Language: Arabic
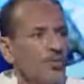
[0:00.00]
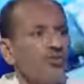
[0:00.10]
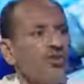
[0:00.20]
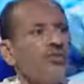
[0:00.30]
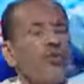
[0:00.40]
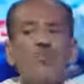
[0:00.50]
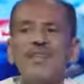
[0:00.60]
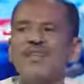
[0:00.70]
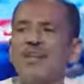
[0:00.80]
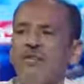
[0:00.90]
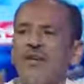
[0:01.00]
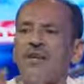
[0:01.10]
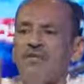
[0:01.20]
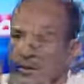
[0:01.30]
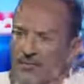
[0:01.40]
مش في افق المدينه
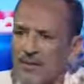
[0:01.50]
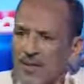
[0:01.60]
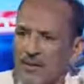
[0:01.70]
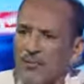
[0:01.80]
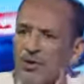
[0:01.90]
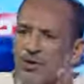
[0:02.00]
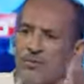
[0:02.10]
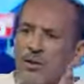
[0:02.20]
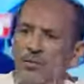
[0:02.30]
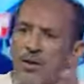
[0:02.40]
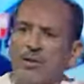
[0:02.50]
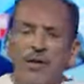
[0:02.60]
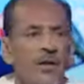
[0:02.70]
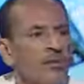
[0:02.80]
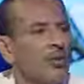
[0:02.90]
الفاضله ماهوش
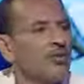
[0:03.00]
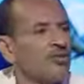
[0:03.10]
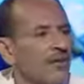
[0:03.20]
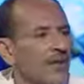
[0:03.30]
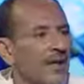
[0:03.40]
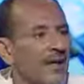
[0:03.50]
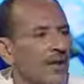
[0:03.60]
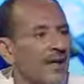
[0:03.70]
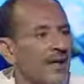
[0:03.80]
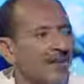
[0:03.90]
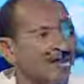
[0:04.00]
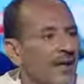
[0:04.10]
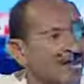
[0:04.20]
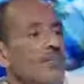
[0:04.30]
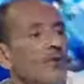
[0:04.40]
ماهوش
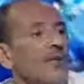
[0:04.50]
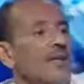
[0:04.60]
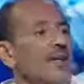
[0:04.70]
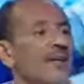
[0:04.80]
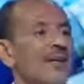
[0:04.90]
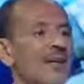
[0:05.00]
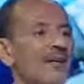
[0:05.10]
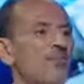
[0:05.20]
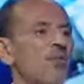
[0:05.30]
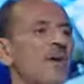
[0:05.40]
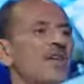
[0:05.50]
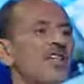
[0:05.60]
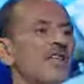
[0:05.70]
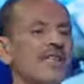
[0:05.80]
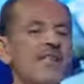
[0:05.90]
الشعبوي
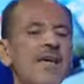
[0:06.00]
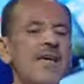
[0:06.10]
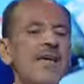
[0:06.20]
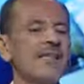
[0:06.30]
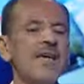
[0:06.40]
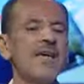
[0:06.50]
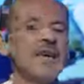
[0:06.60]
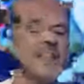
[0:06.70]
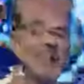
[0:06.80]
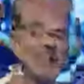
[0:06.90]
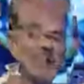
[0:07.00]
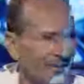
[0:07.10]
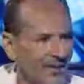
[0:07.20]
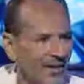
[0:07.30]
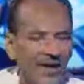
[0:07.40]
مباشره يرمي امامك
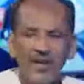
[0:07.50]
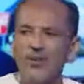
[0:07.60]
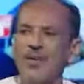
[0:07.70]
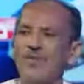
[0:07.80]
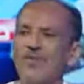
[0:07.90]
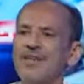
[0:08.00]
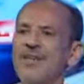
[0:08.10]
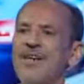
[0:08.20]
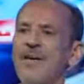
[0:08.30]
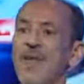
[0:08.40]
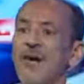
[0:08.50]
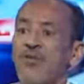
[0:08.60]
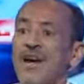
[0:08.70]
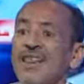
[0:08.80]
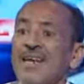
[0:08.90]
عناوين المدينه
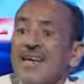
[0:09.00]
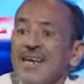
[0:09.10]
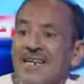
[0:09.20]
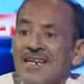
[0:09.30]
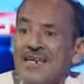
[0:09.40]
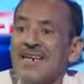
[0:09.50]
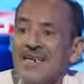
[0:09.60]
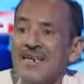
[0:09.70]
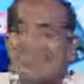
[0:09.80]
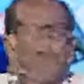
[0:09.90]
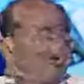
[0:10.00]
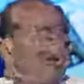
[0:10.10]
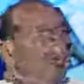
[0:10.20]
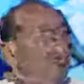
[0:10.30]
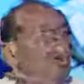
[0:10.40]
الفاضله اللي يملك
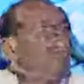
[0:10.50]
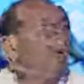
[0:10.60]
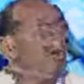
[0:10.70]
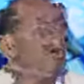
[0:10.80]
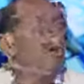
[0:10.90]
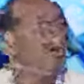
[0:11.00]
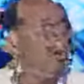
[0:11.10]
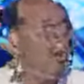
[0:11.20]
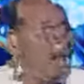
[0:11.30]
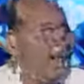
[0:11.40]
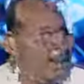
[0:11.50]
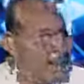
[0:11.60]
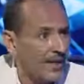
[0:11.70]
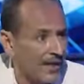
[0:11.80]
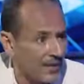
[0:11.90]
تصورها هو يملك قدرته على
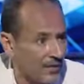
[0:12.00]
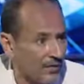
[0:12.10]
على